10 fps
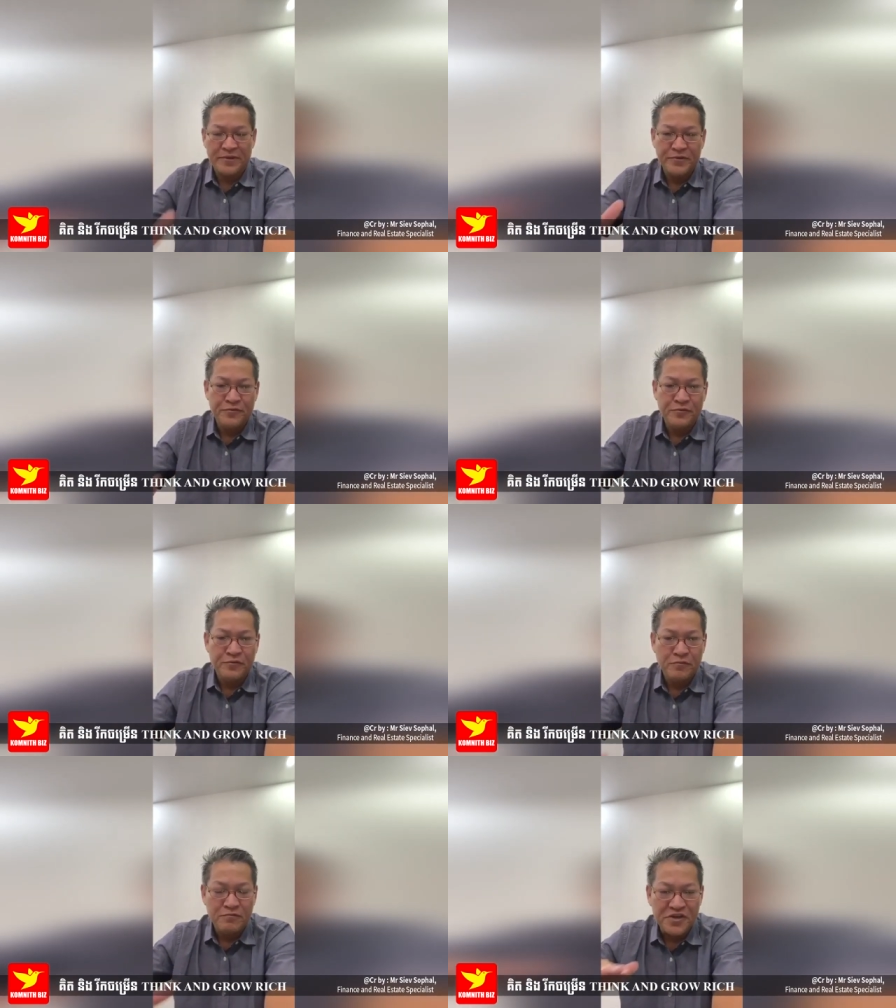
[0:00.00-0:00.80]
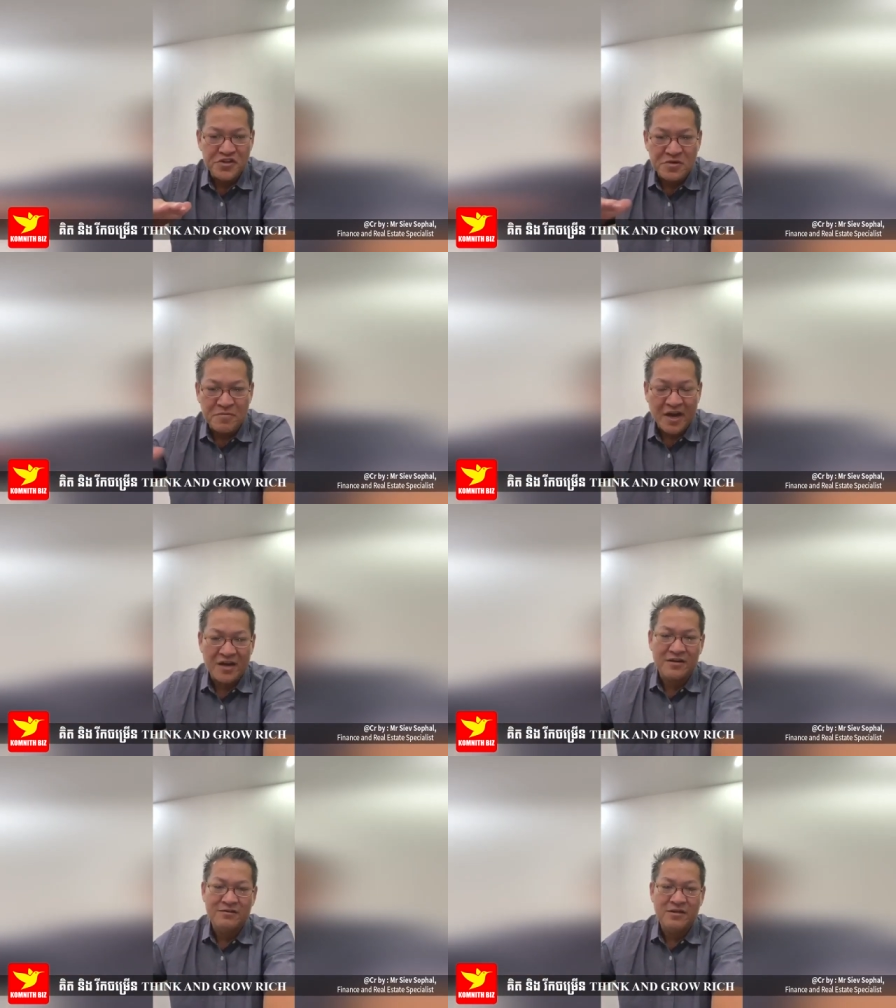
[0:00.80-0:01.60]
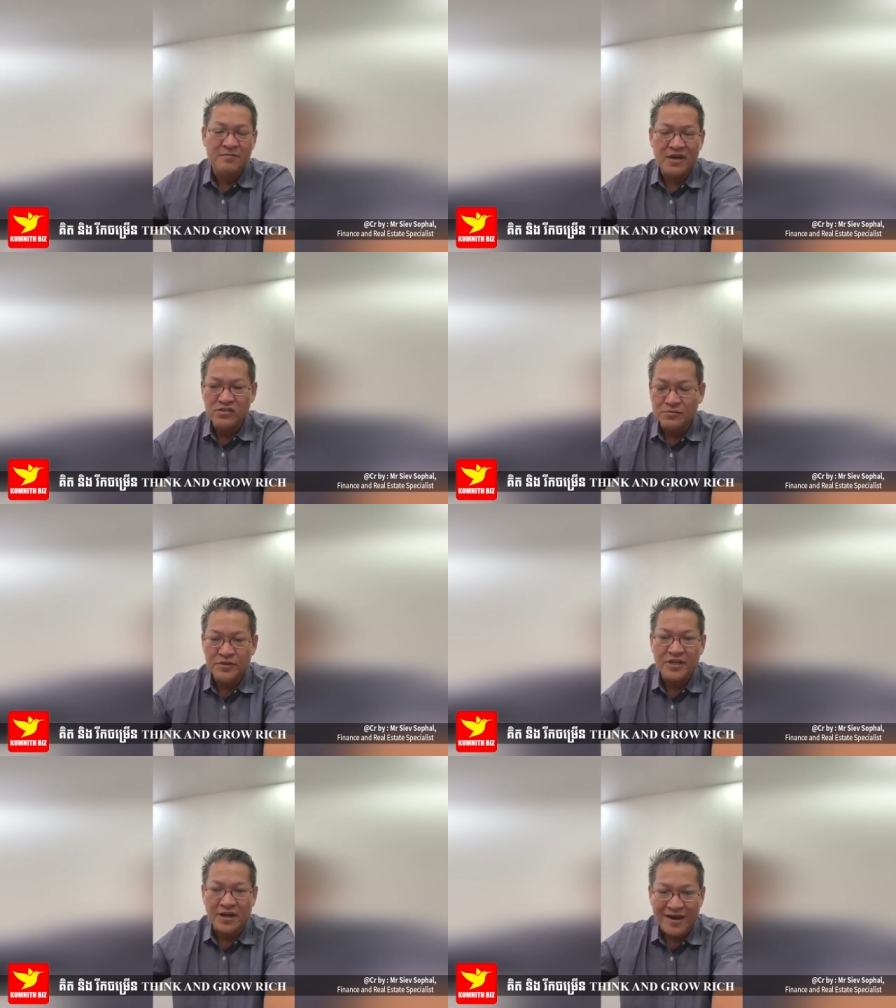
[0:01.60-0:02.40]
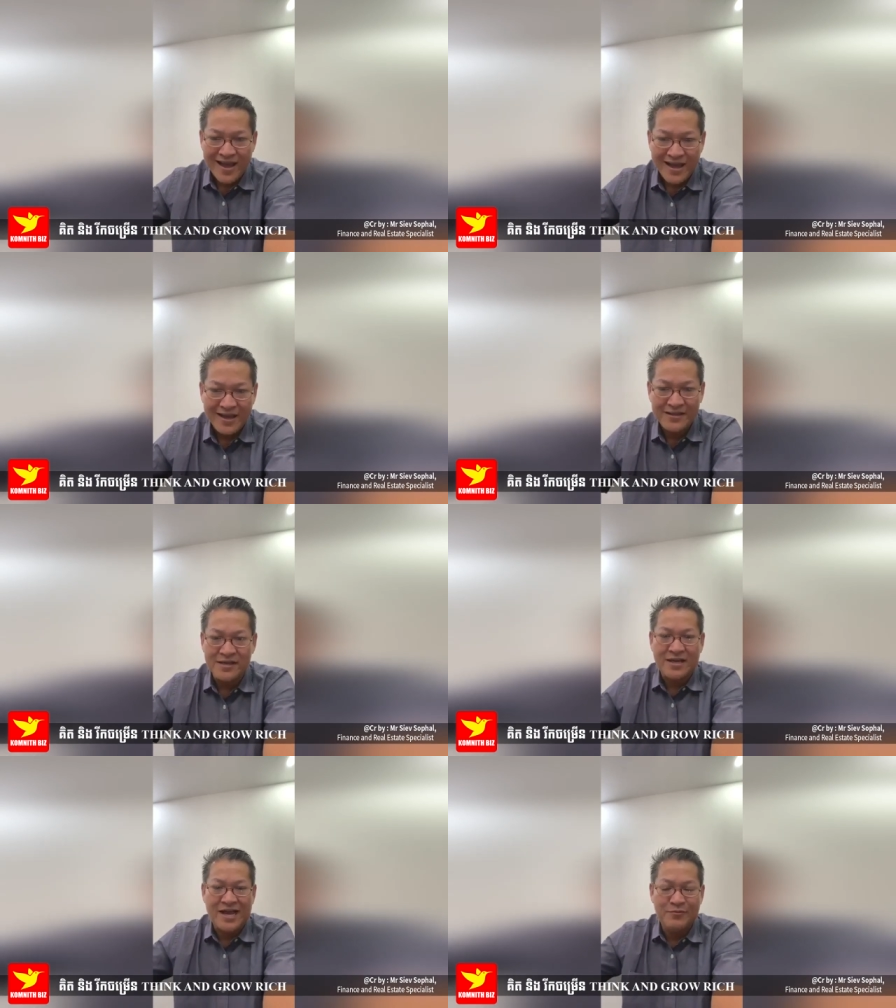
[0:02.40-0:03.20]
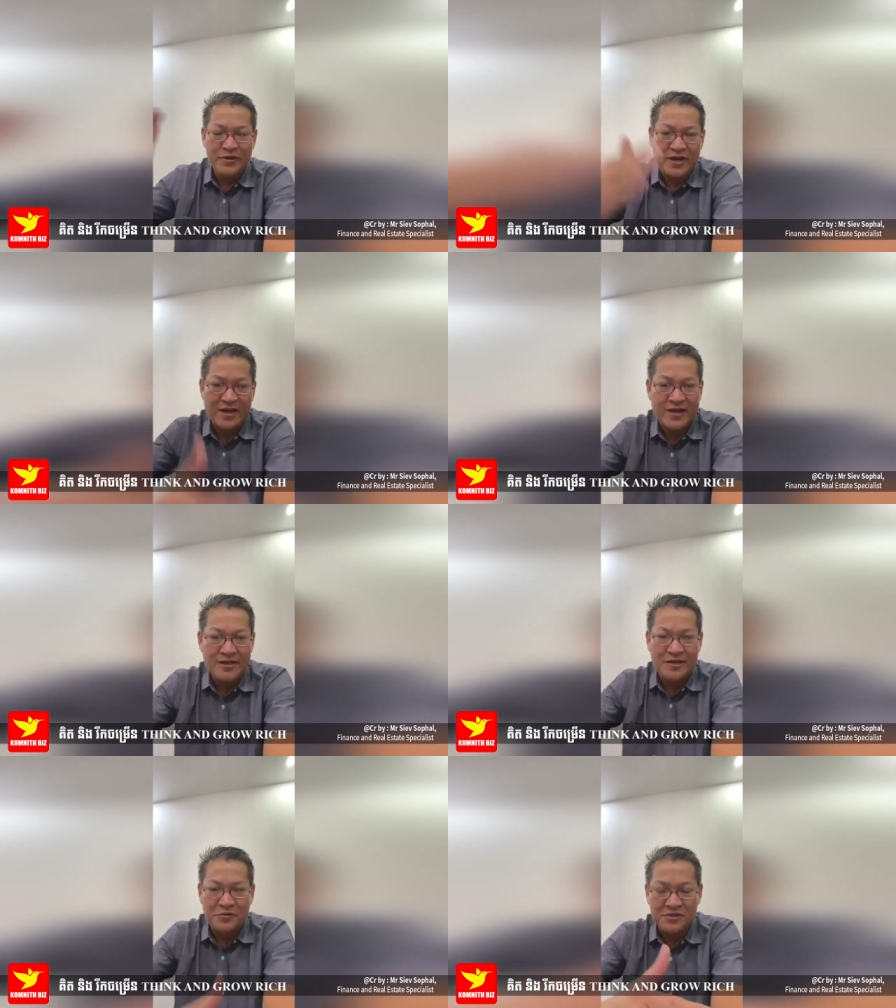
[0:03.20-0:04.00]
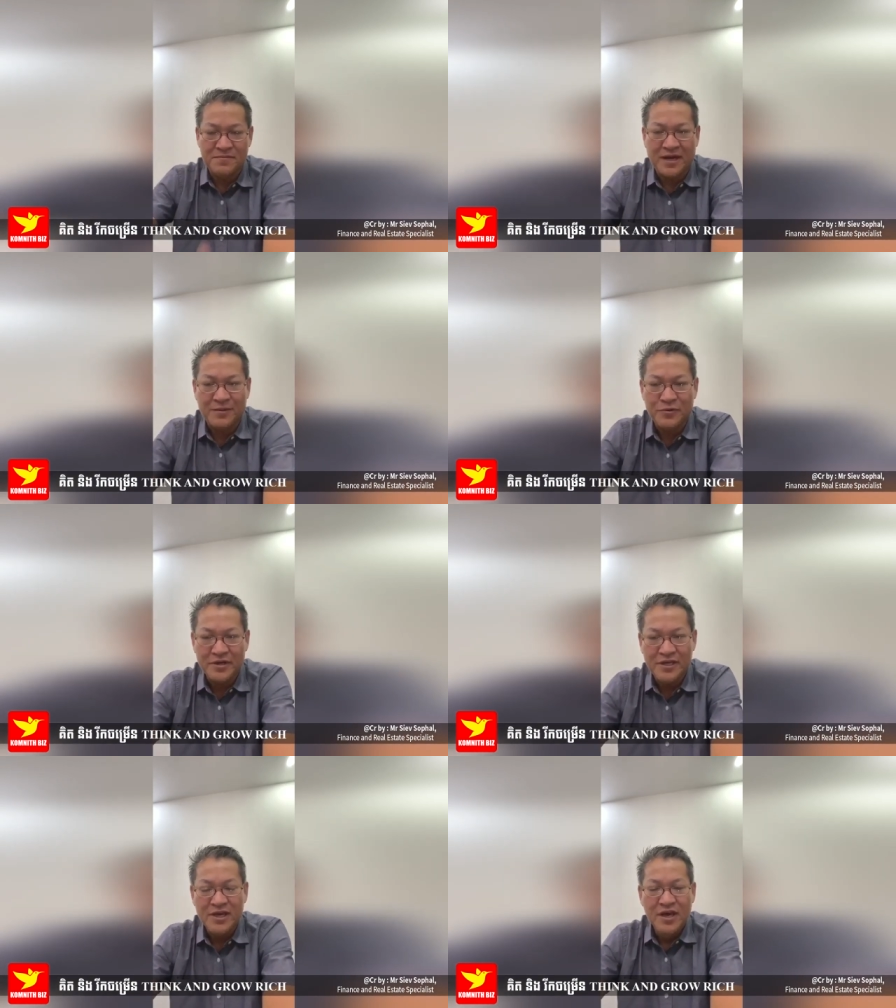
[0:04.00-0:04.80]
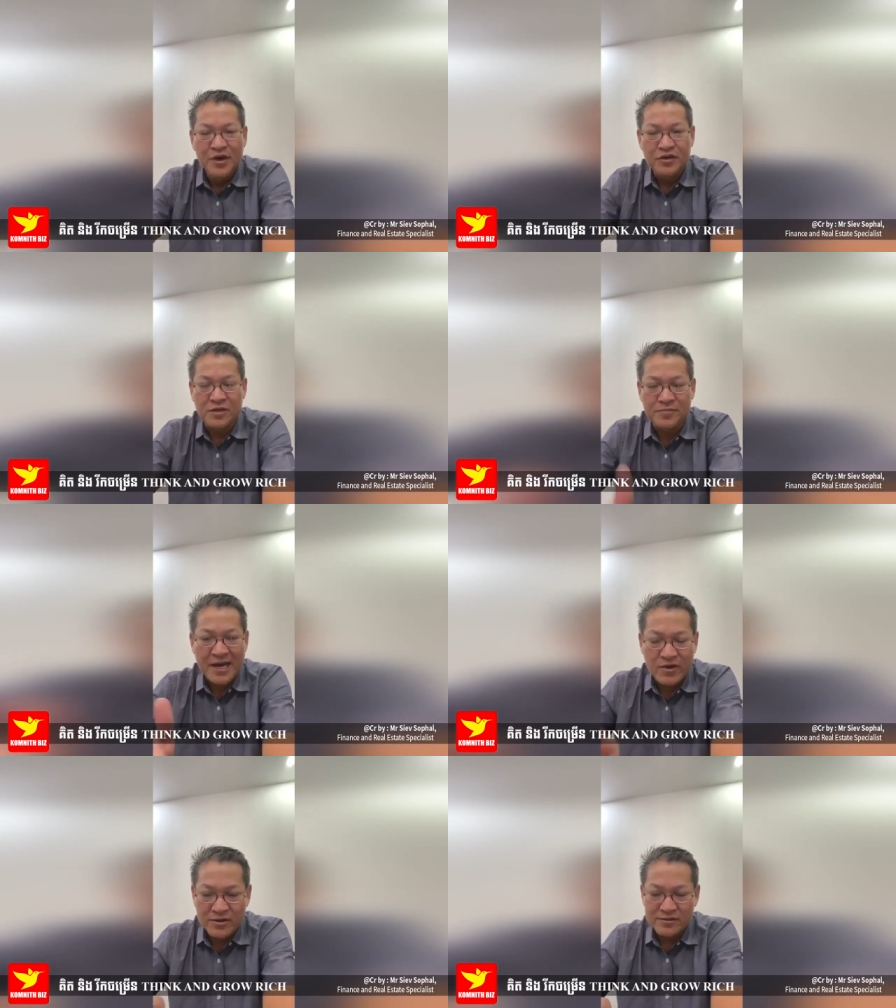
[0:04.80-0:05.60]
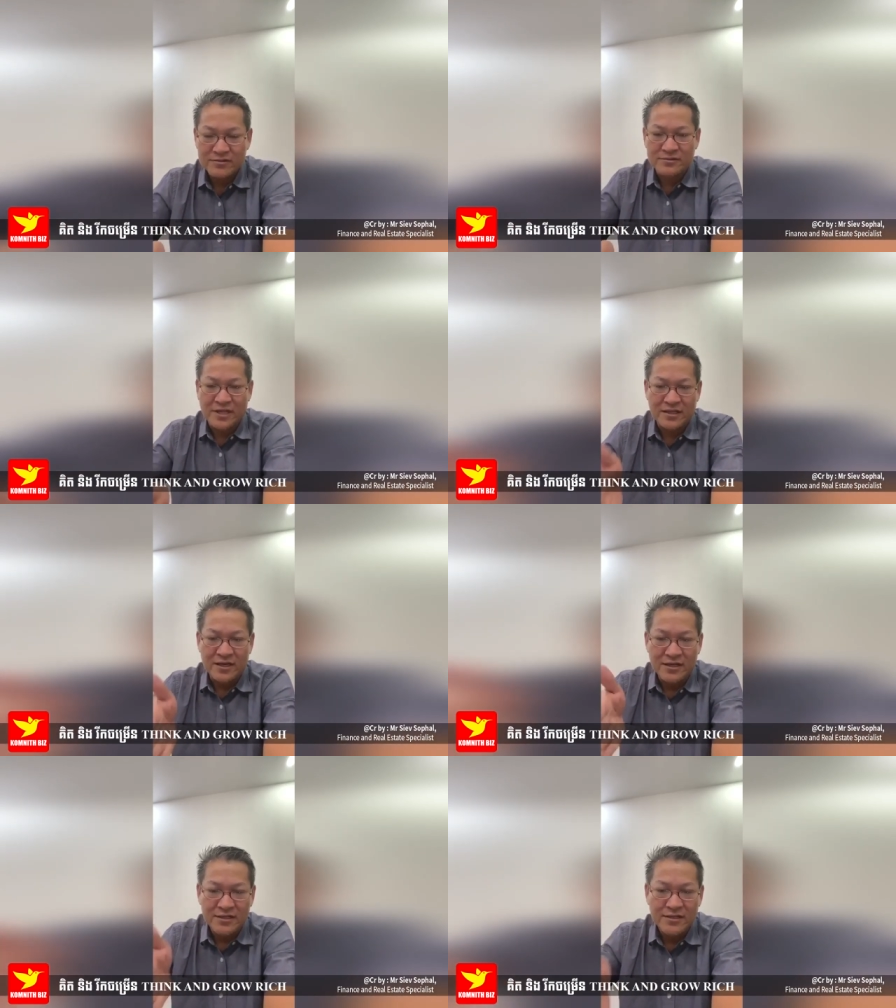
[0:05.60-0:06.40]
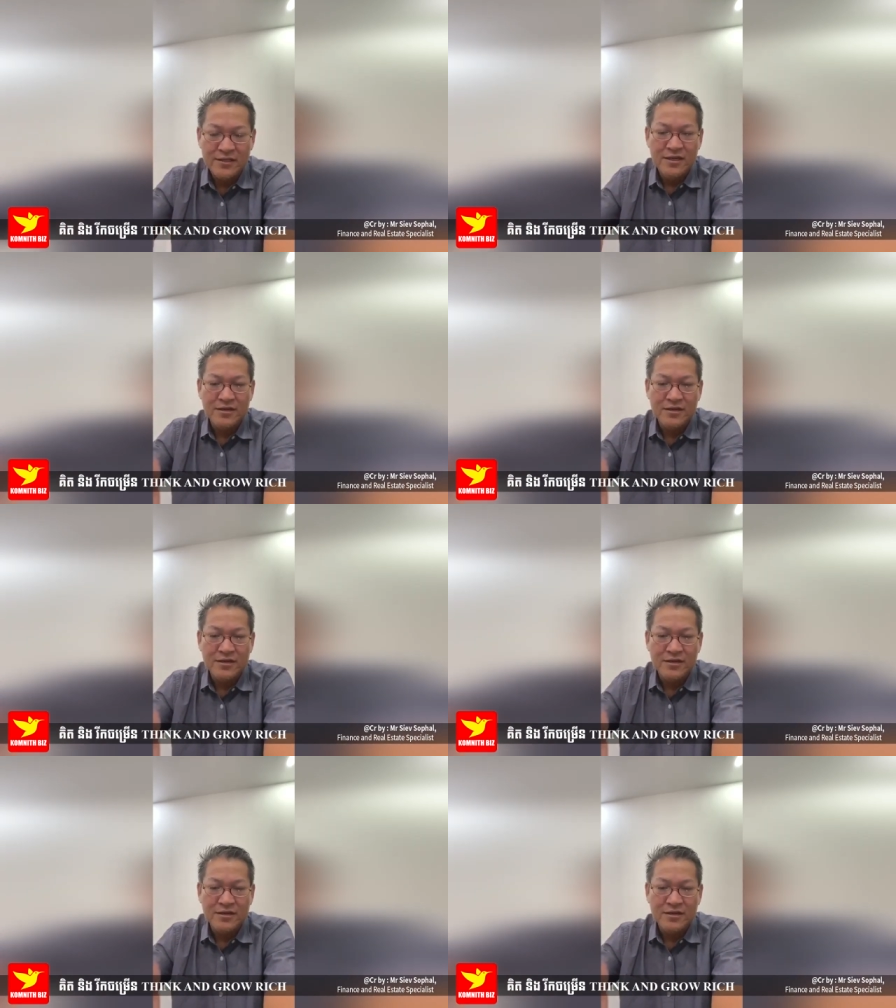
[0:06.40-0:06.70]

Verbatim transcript: piu đi chậm lại nhầm nấu cho mua nhẹ na từ cá mua nhẹ nu đi chậm lại rồi ấy trong bắt đầu tại từ lứ